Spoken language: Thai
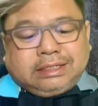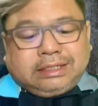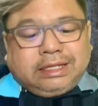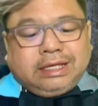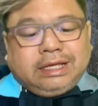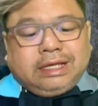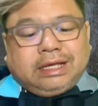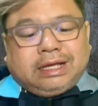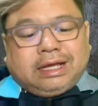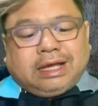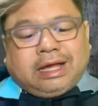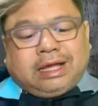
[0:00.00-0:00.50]

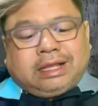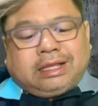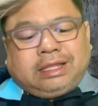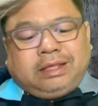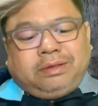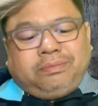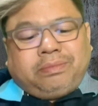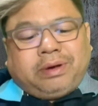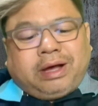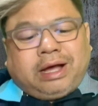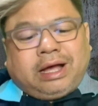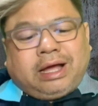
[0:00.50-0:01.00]
ยิ่งอ
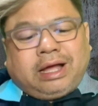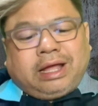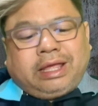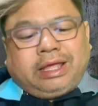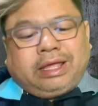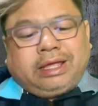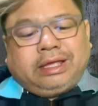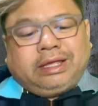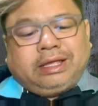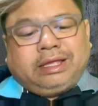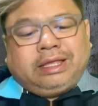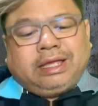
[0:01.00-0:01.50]
ธิบาย
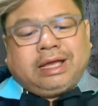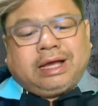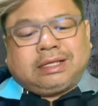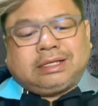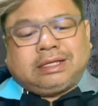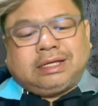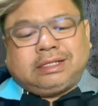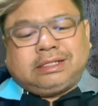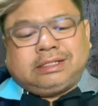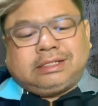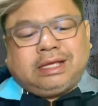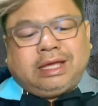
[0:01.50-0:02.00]
อย่าง
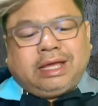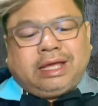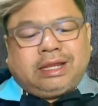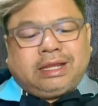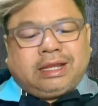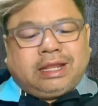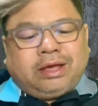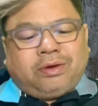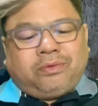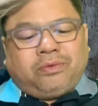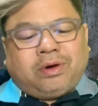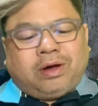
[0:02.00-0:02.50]
ชัดเจน
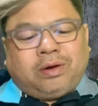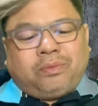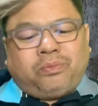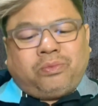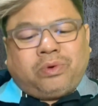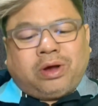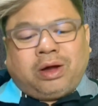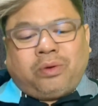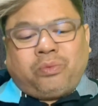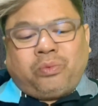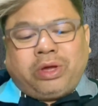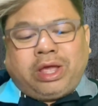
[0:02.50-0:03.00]
ในความ
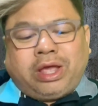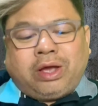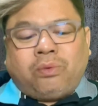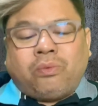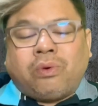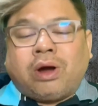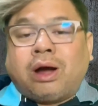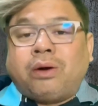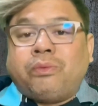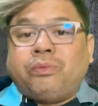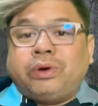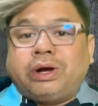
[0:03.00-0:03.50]
วังเวง ห
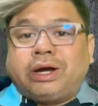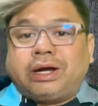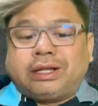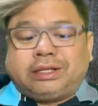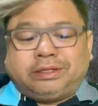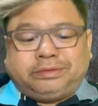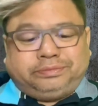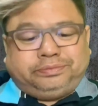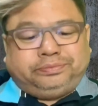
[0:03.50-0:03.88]
วังเวิร์ด